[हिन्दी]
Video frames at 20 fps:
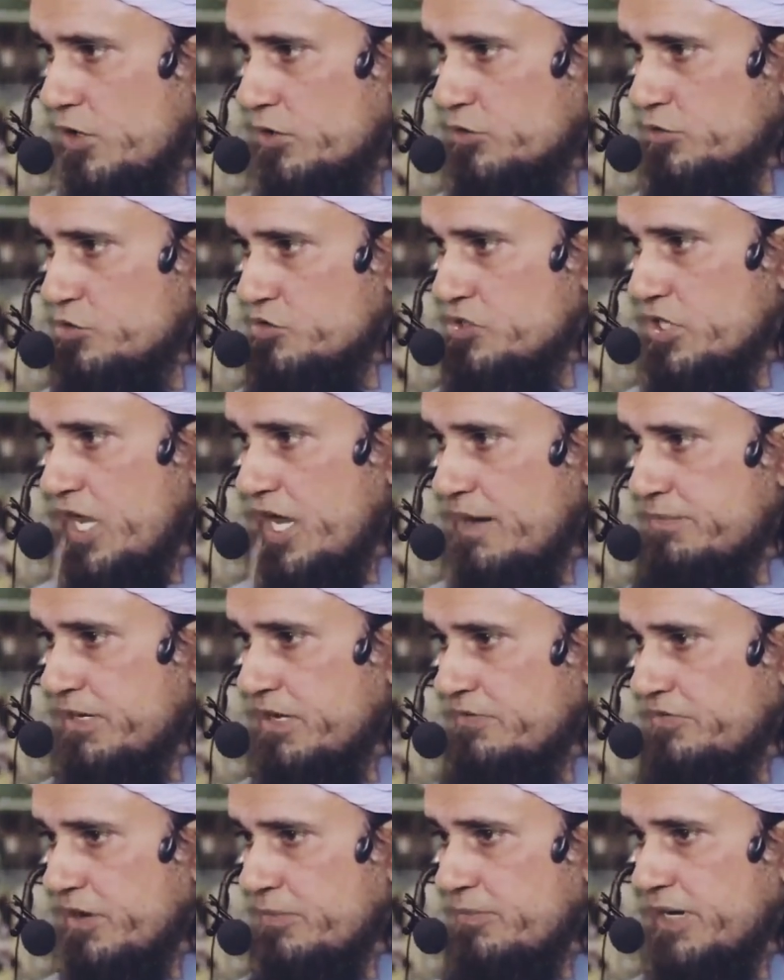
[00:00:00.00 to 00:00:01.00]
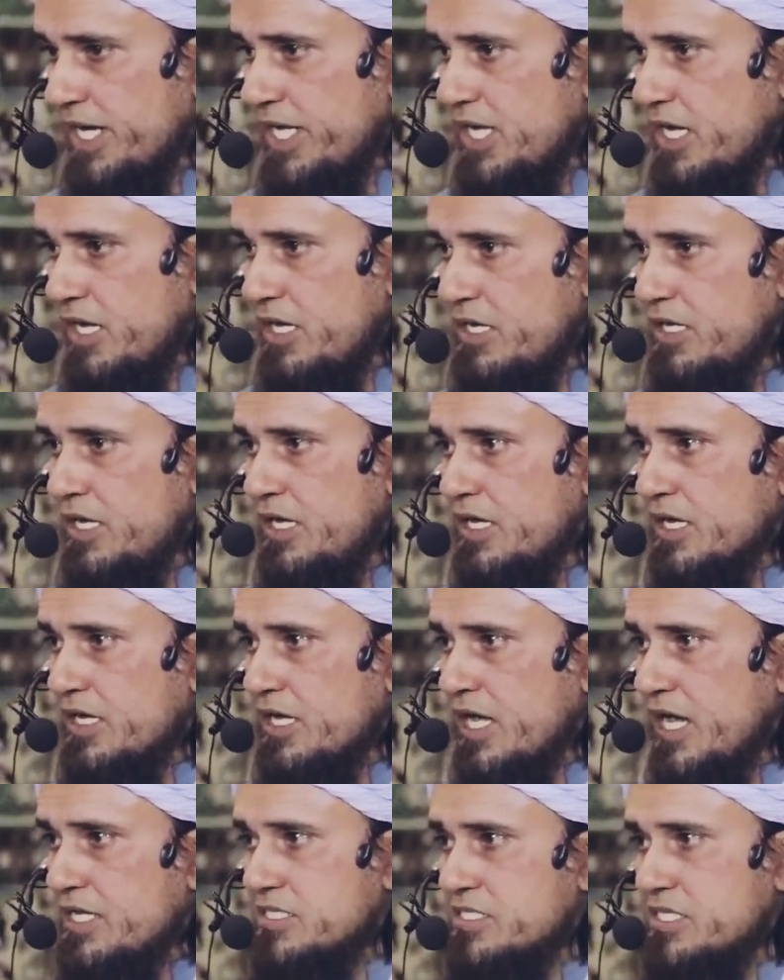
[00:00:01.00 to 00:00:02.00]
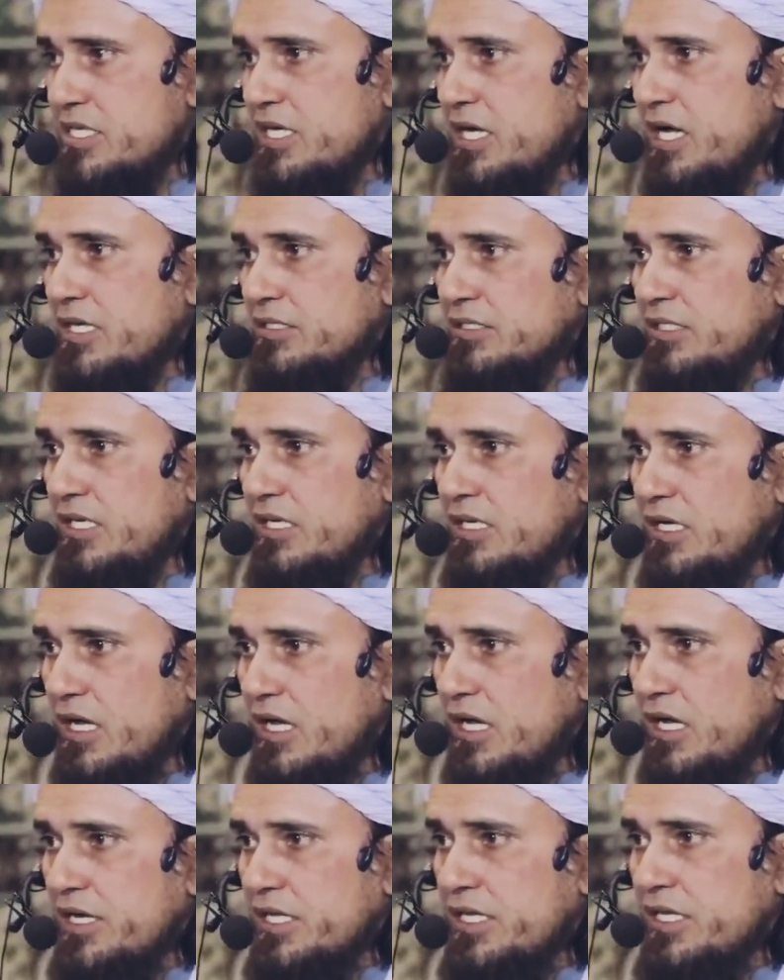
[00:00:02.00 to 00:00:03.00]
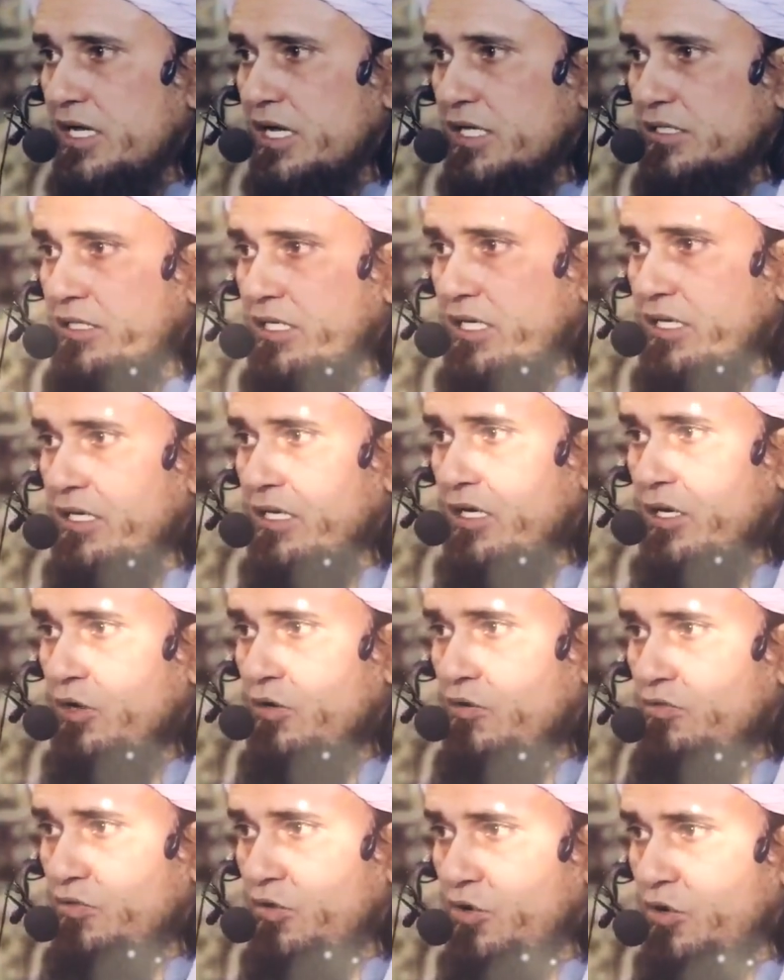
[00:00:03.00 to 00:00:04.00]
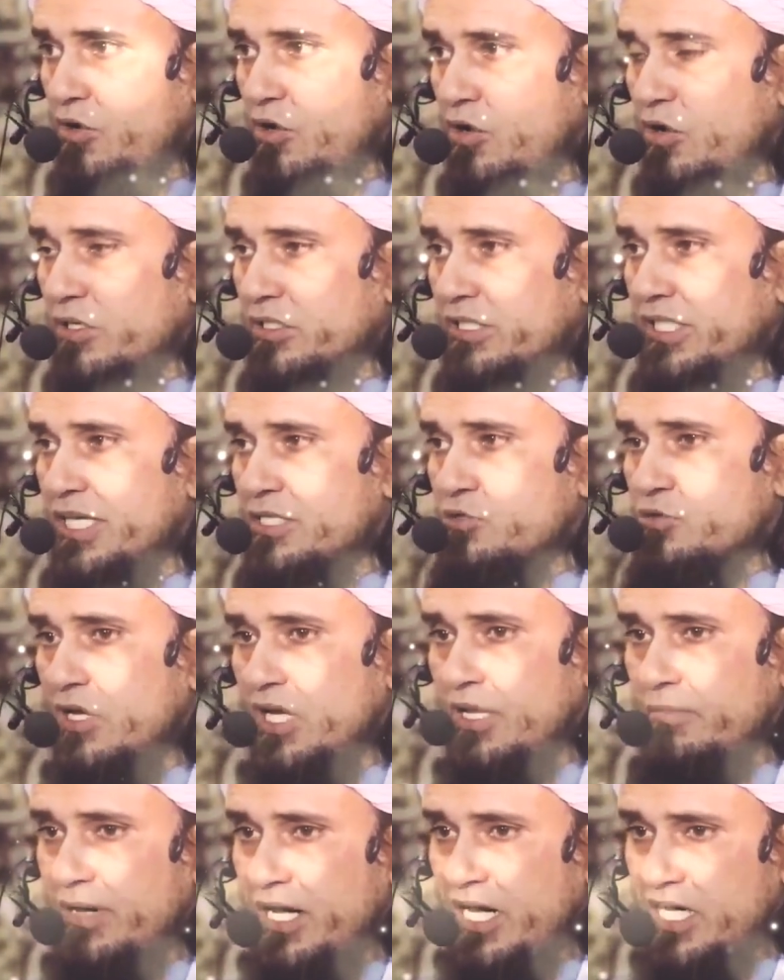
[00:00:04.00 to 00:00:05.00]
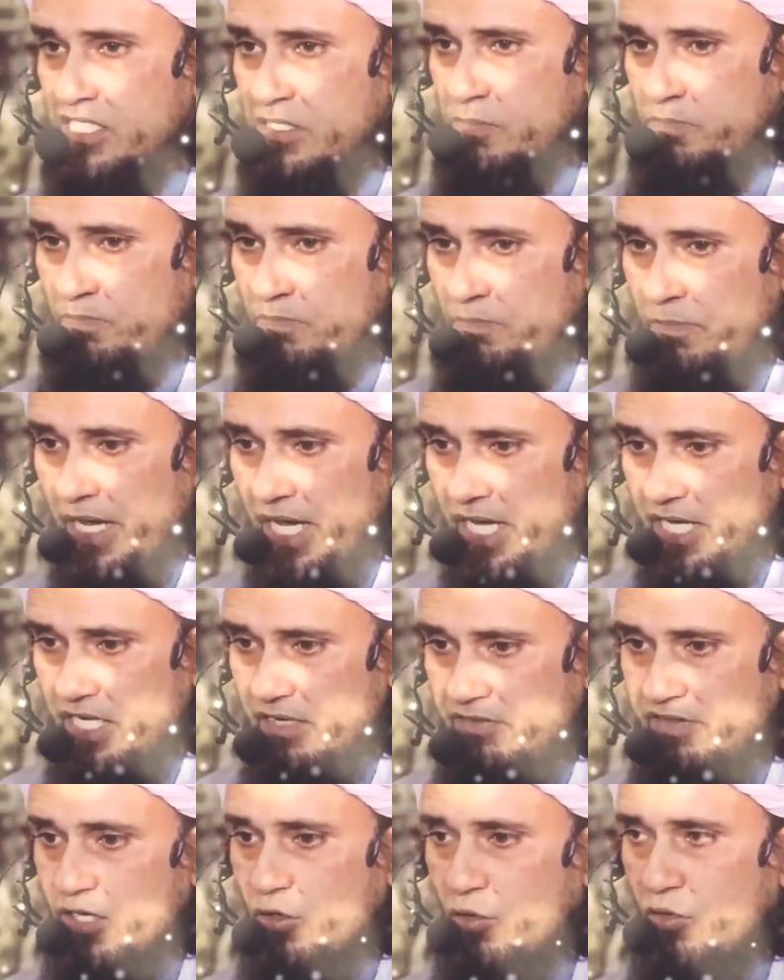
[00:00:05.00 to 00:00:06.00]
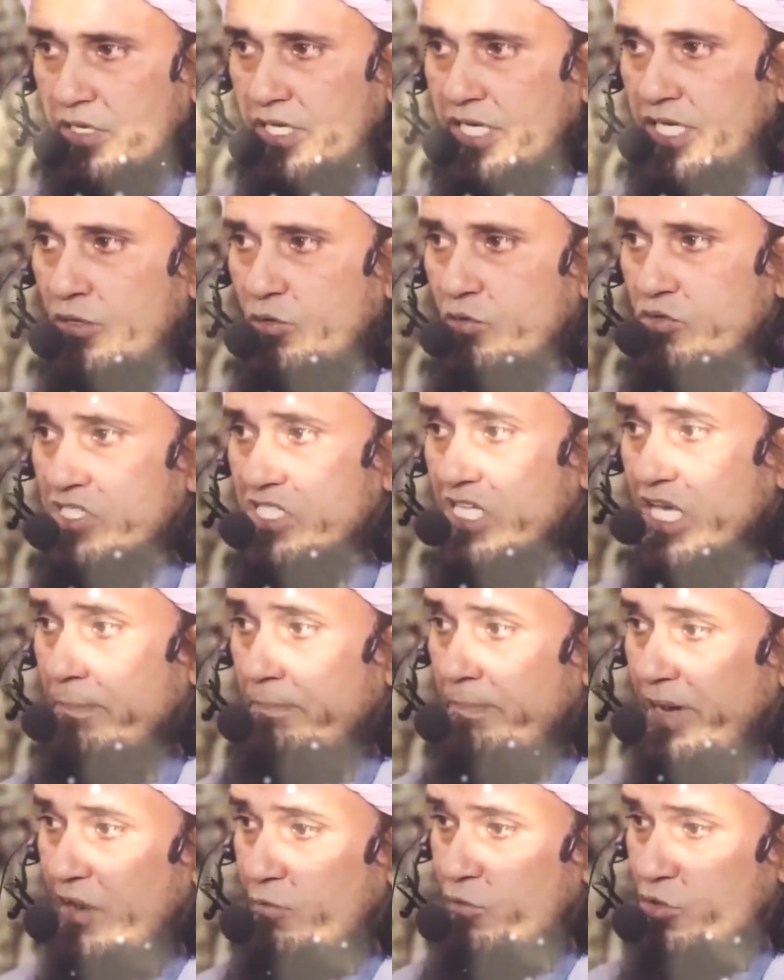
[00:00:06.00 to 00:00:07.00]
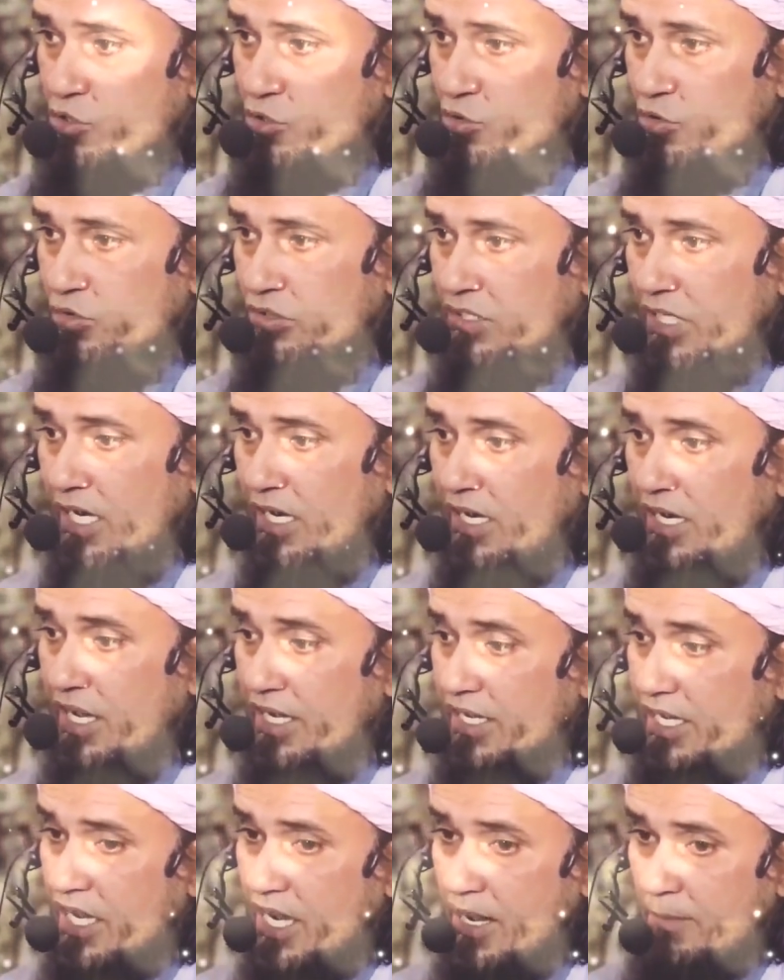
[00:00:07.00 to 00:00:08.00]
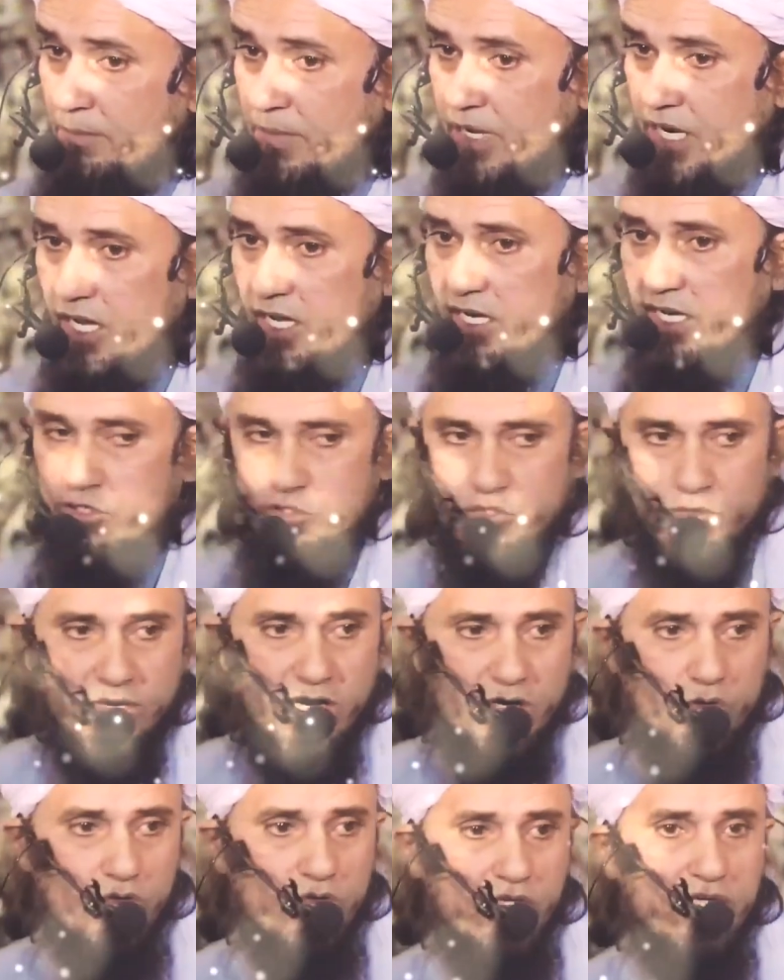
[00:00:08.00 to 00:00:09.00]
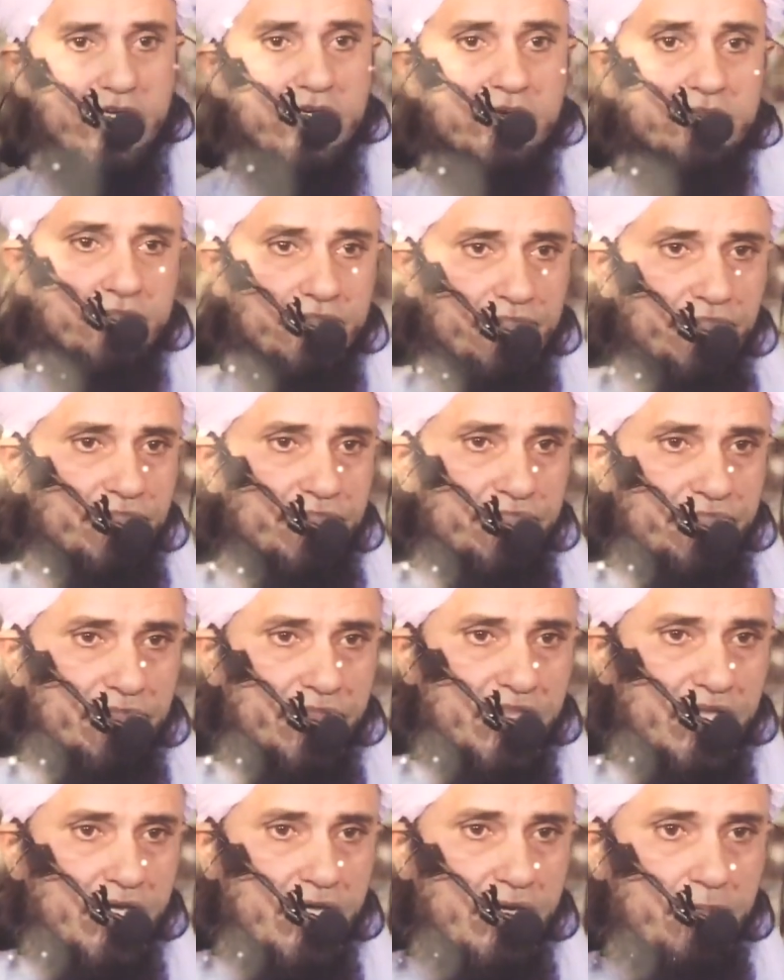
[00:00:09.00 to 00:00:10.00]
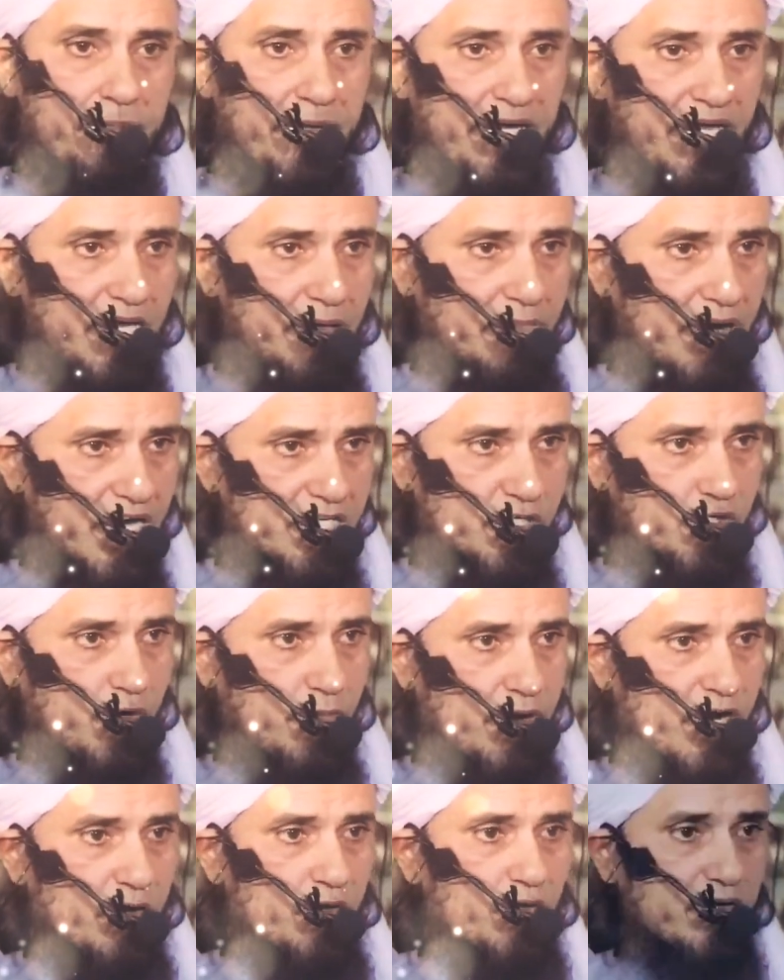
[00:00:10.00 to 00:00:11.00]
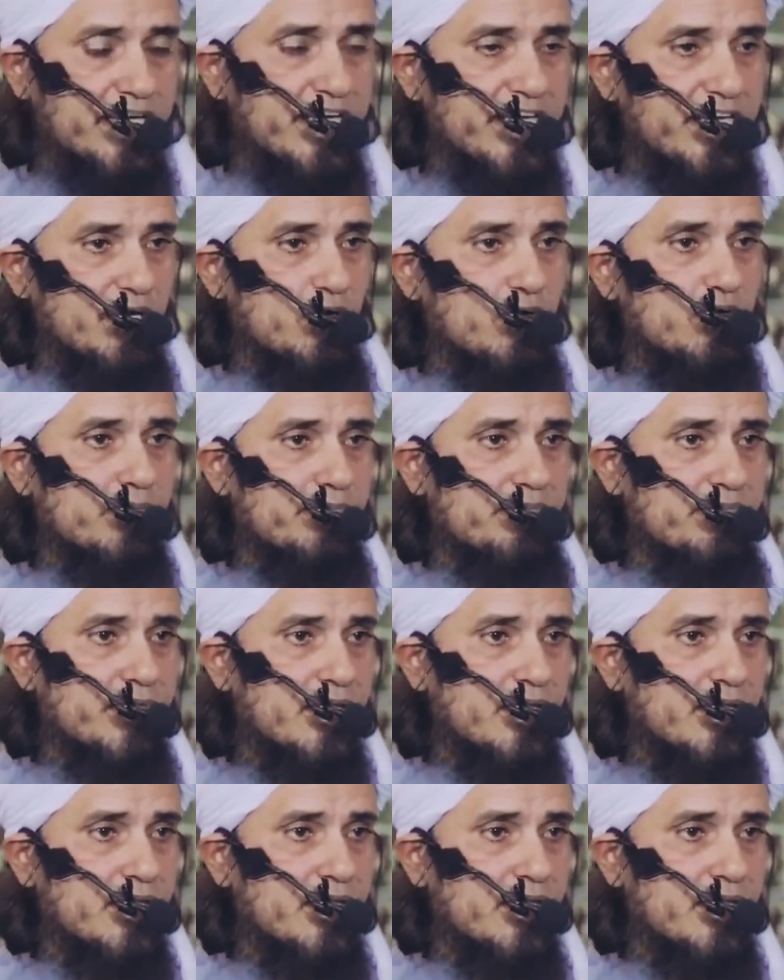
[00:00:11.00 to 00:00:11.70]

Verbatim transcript: और दूसरा आपने फरमाया कासियातिन आरियातिन वो औरतें जो लिबास पहनी हुई होंगी उसके बावजूद अल्लाह के यहाँ बरहना शुमार होंगी बेलिबास शुमार होंगी क्यों